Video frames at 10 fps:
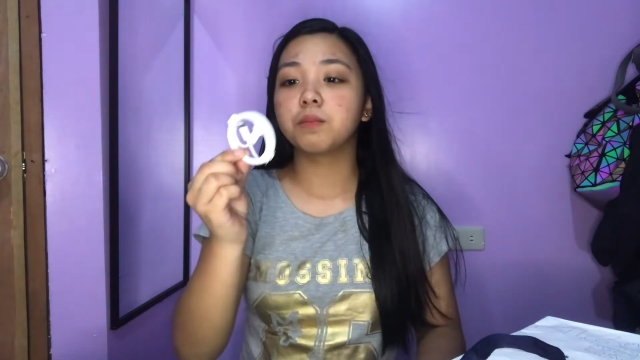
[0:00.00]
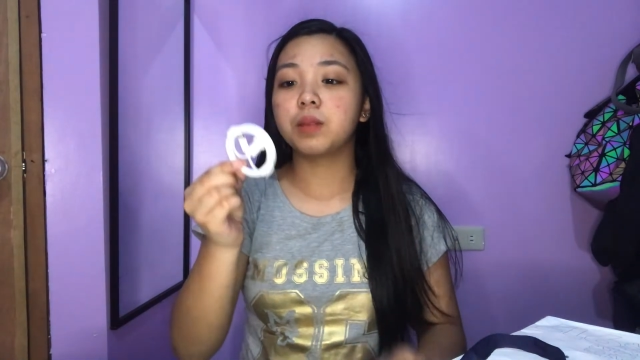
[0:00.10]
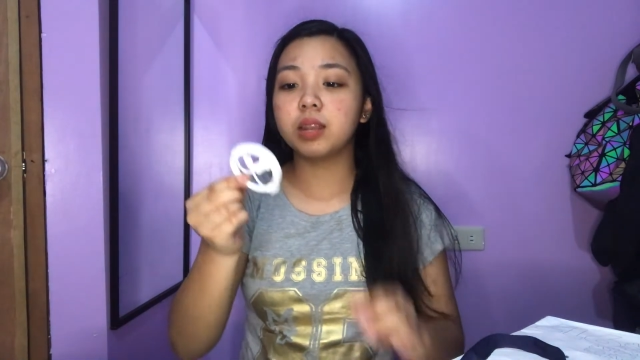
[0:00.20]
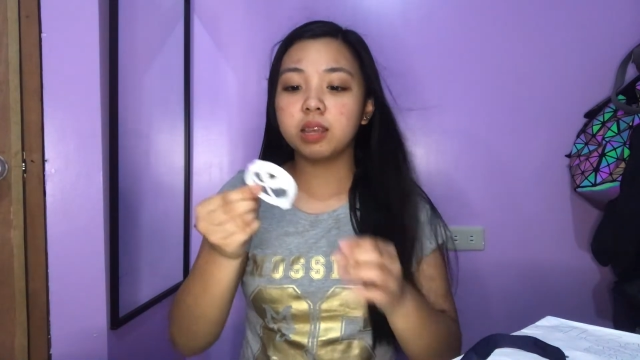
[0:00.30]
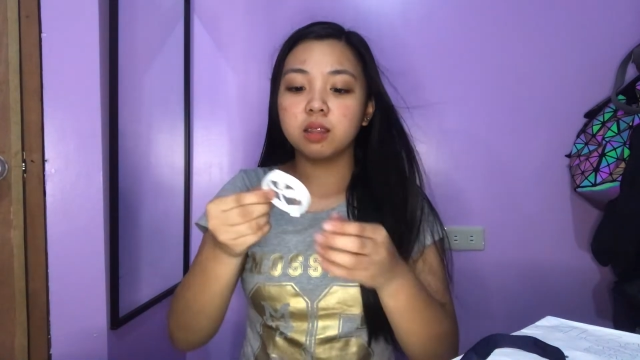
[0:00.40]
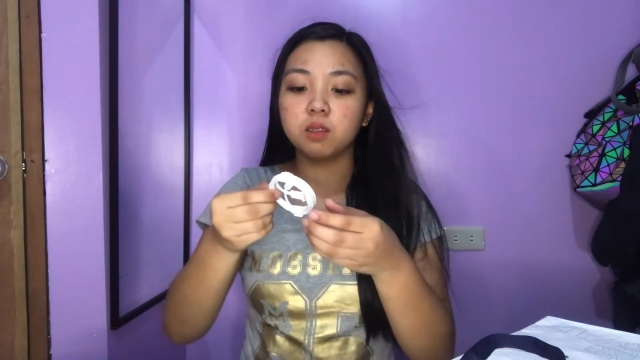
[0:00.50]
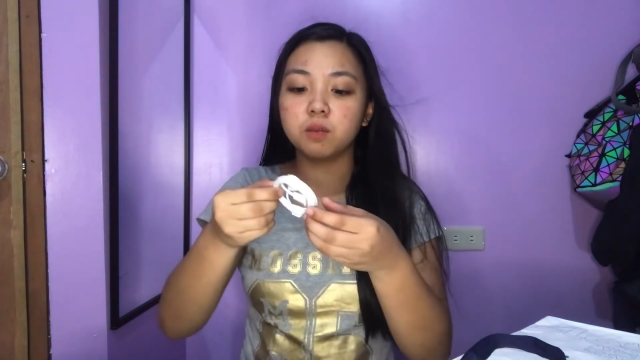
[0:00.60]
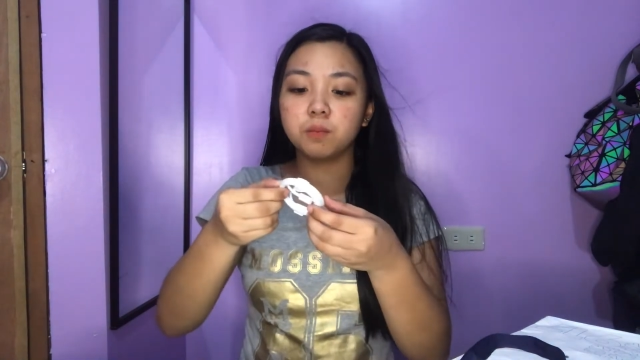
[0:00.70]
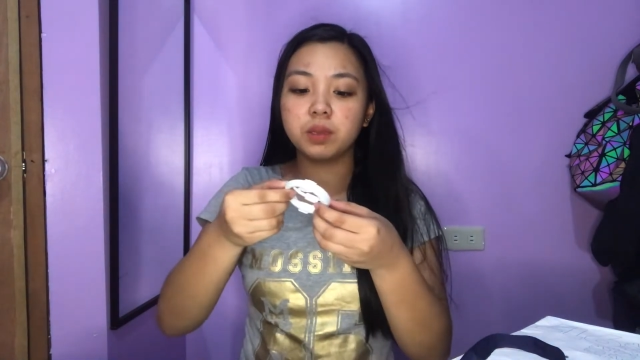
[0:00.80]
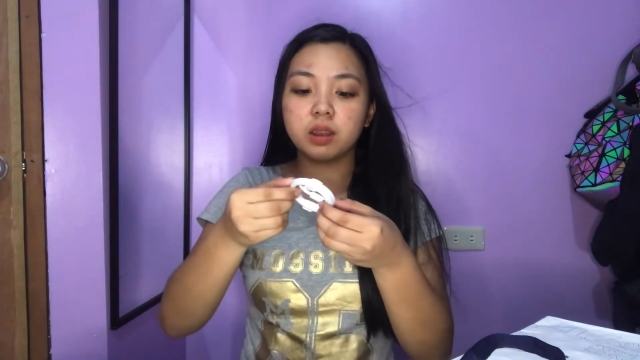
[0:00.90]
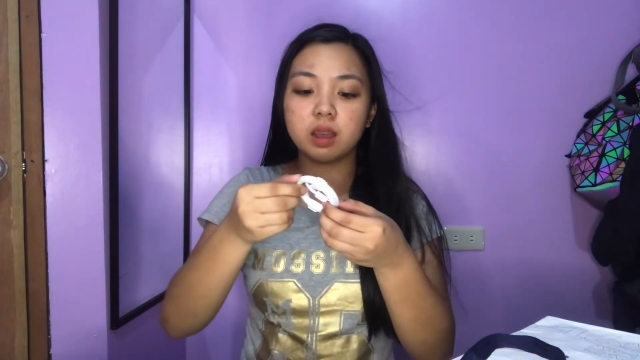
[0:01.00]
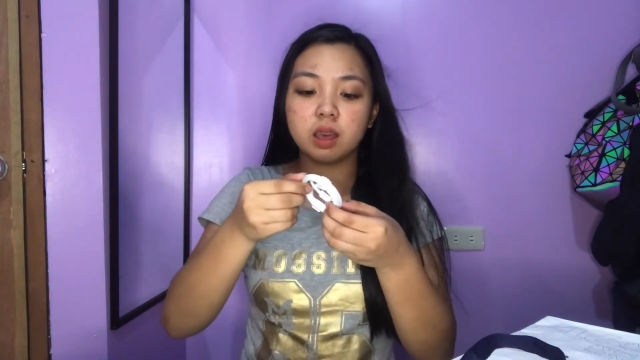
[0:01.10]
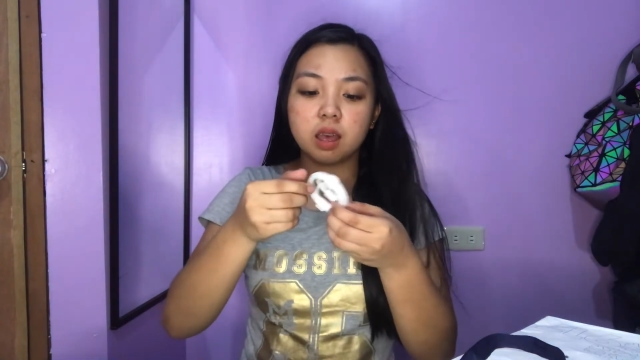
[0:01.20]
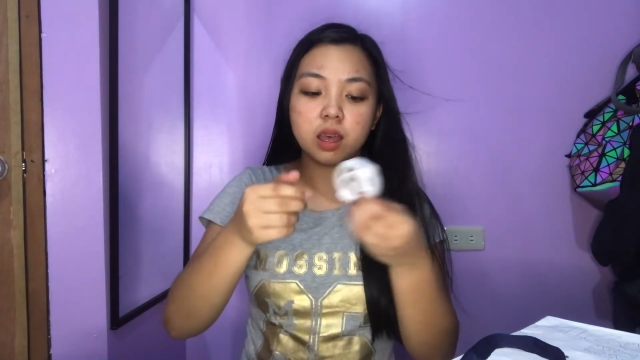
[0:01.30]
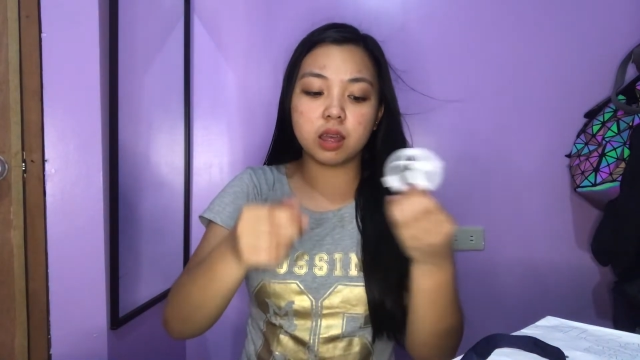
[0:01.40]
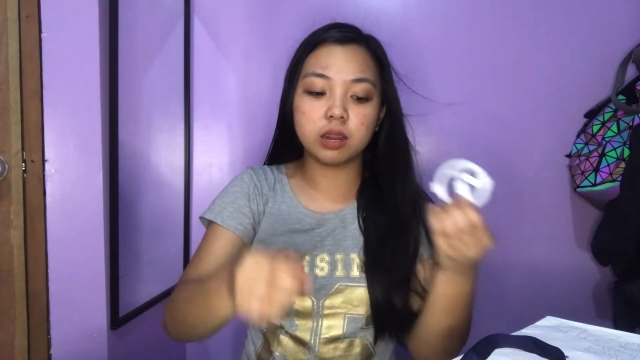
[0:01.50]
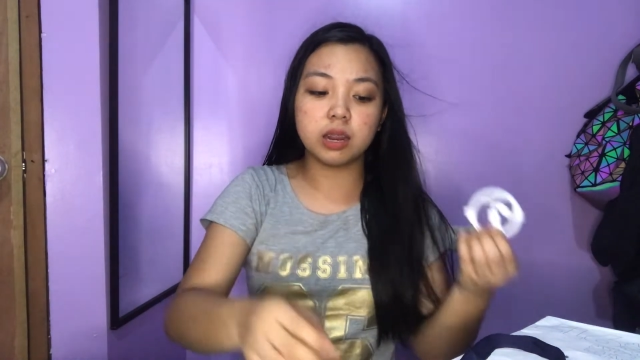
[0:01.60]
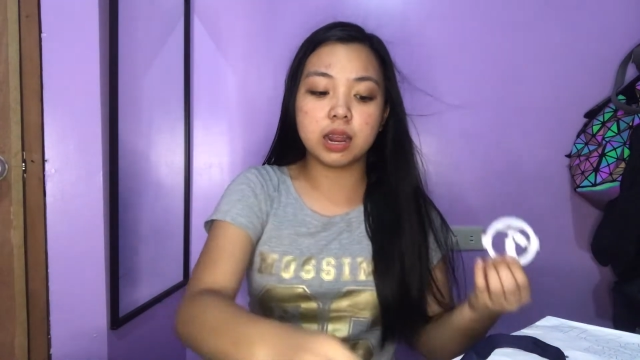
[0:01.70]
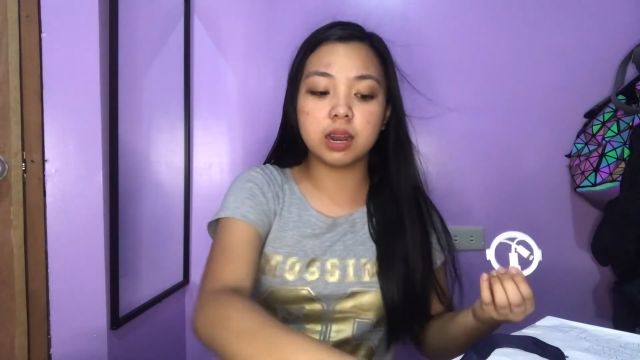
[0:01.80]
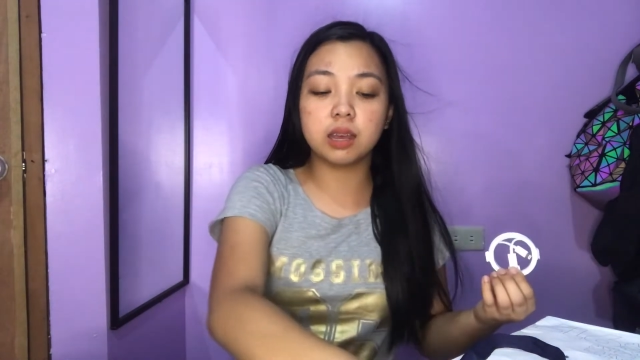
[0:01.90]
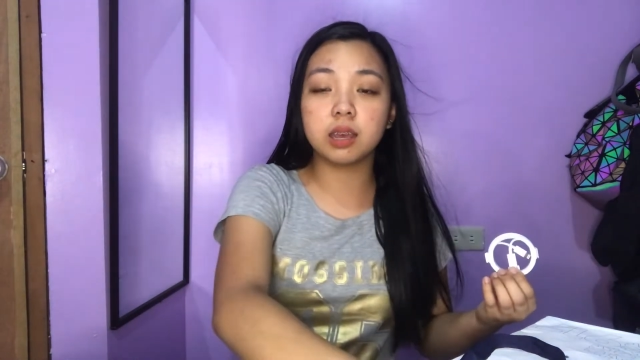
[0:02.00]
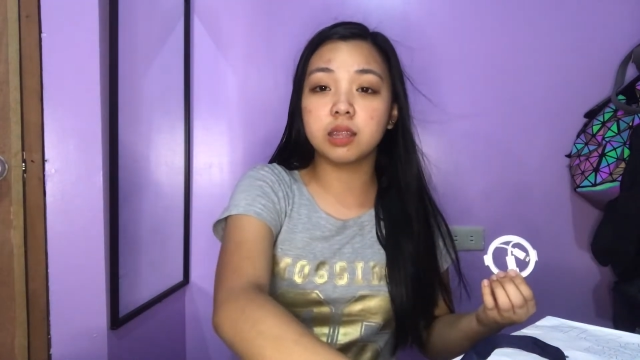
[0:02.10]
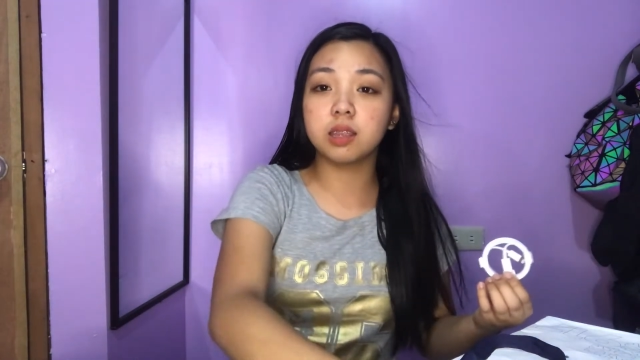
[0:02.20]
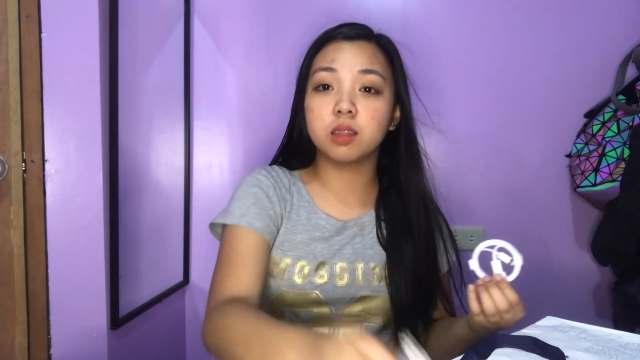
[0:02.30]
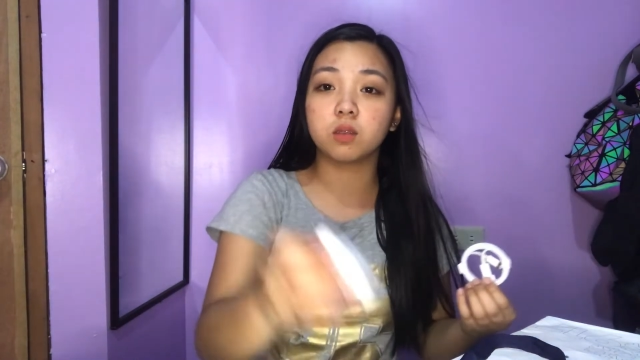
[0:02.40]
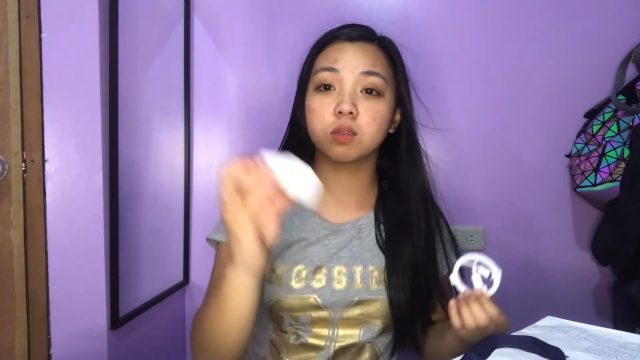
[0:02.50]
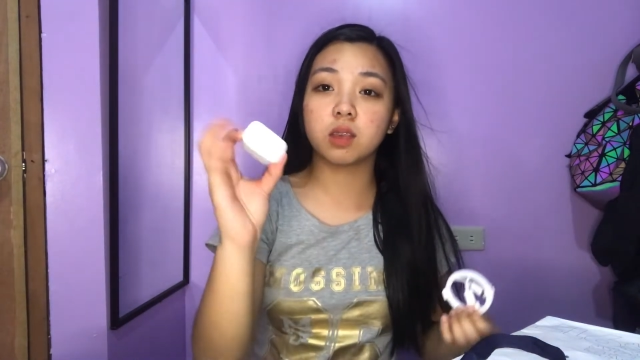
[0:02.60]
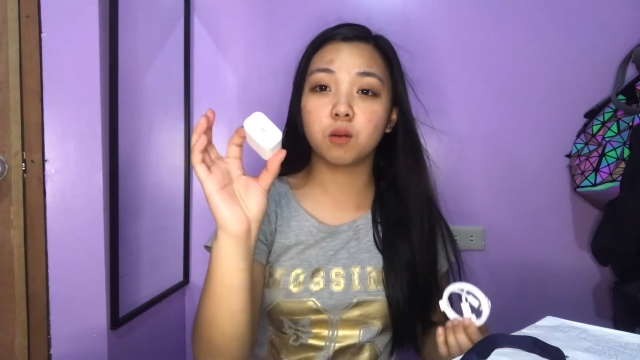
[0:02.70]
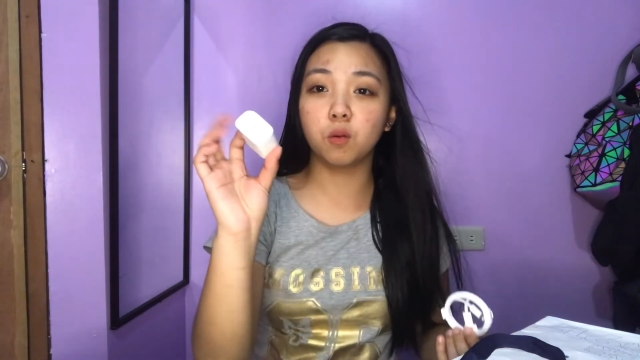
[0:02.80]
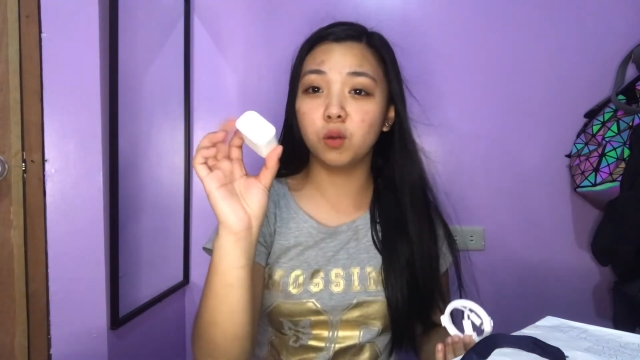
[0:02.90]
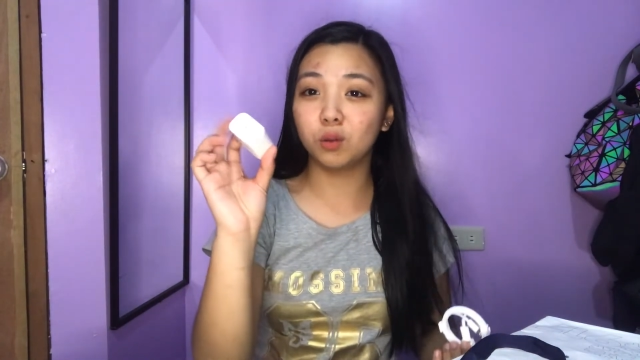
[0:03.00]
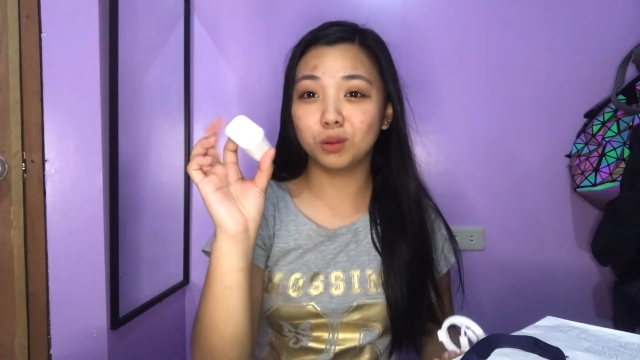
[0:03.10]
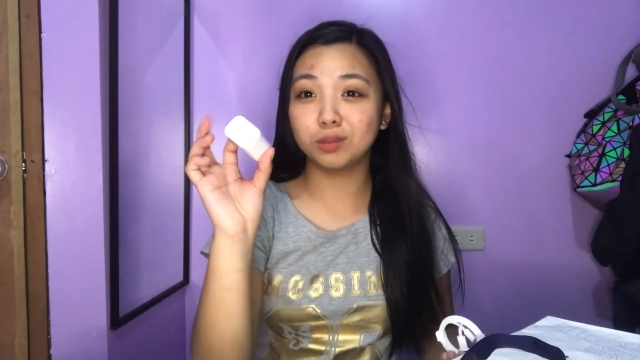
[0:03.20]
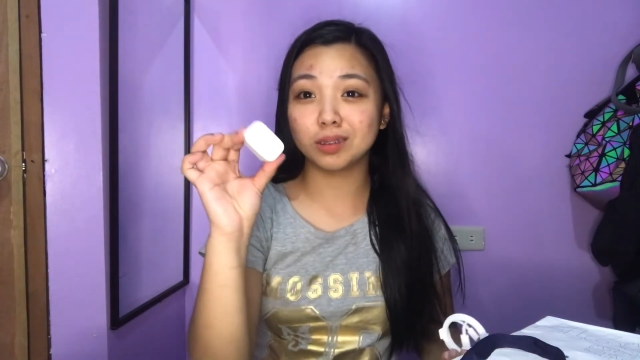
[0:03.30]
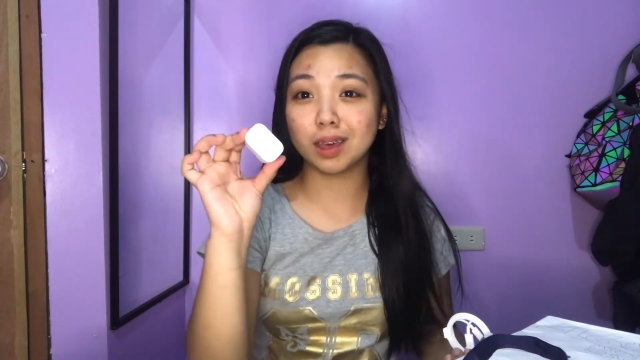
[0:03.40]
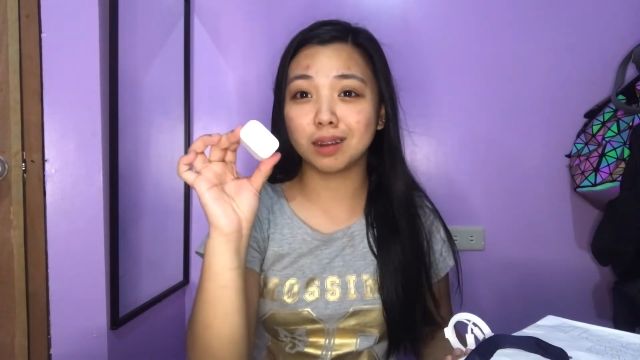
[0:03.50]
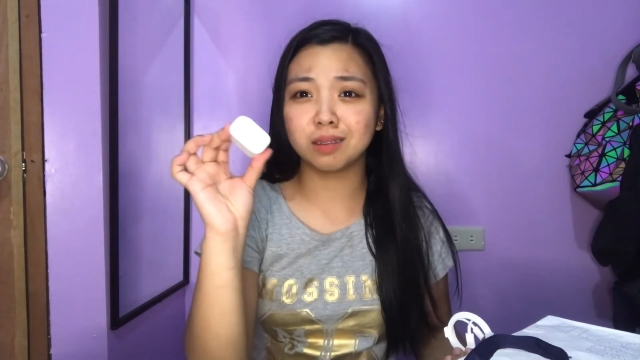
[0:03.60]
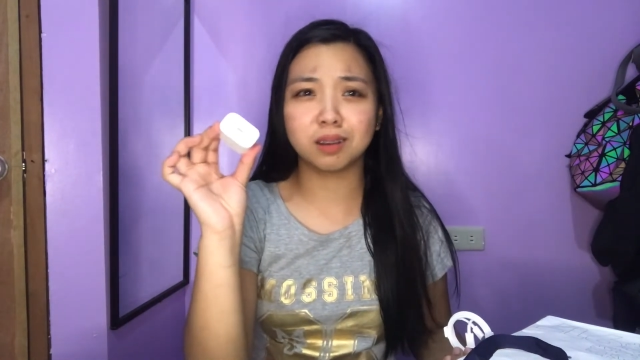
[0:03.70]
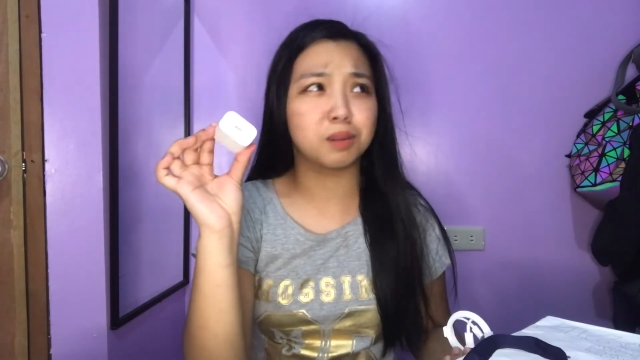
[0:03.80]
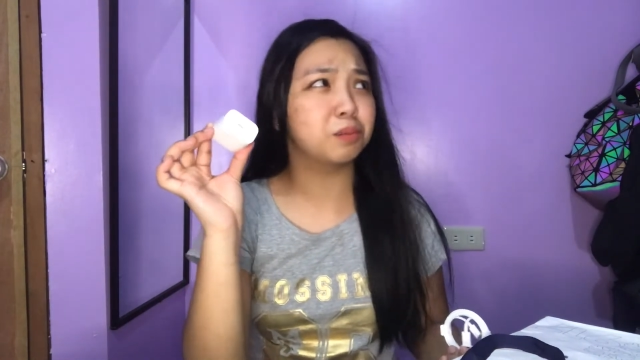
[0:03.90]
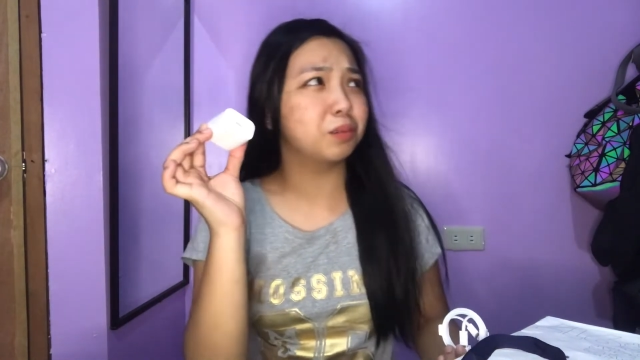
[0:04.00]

Maliit yung pinaka nilalagay dito sa ulo ng charger.